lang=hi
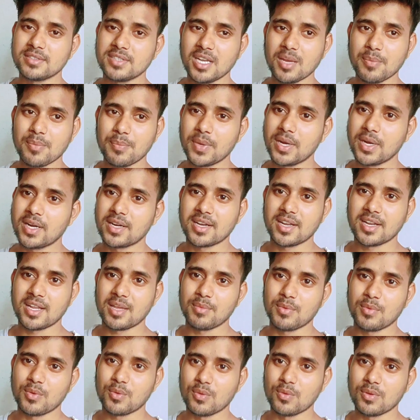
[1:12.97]
बात से ना पलट रहे हैं
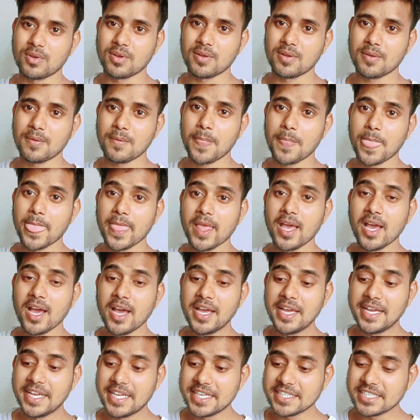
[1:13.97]

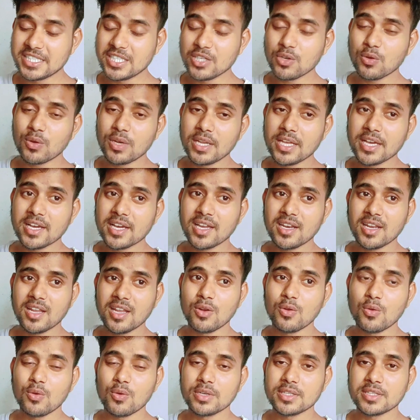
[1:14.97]
बिल्कुल इसी को लेकर ना
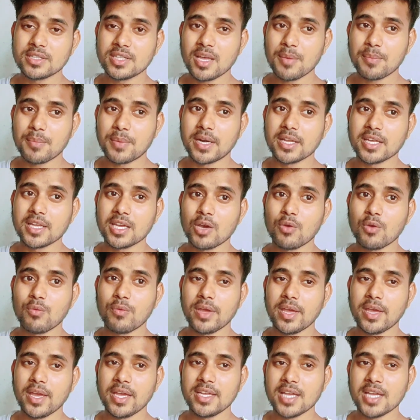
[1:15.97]
लोग इतना भड़के हुए
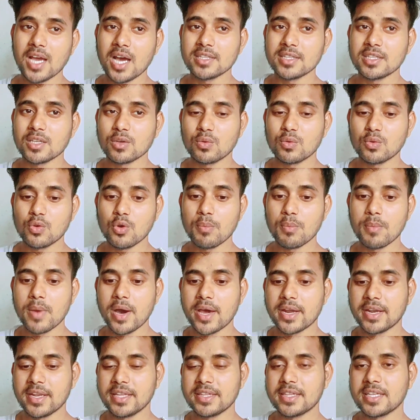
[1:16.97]
हैं यहाँ तक उनको
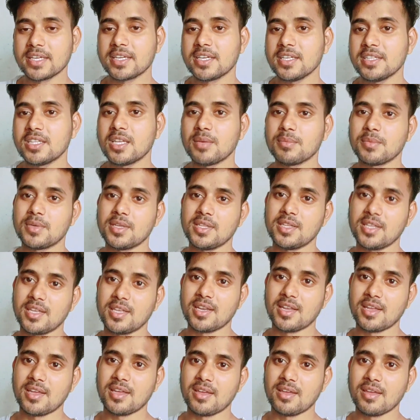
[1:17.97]
मारने तक की धमकी दे
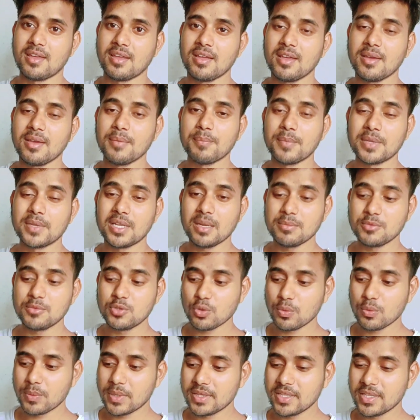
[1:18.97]
रहे हैं मतलब
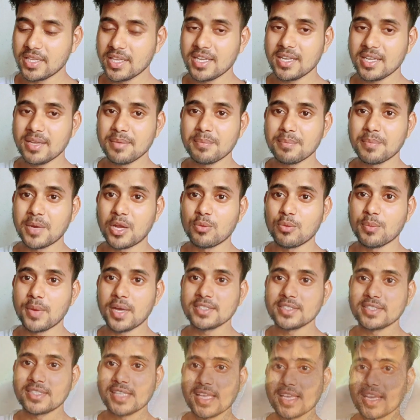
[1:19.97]
जो बंदे ने
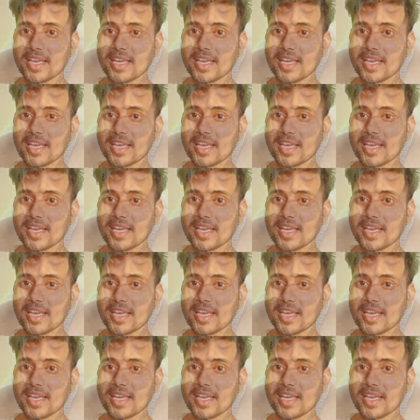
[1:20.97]
हनुमान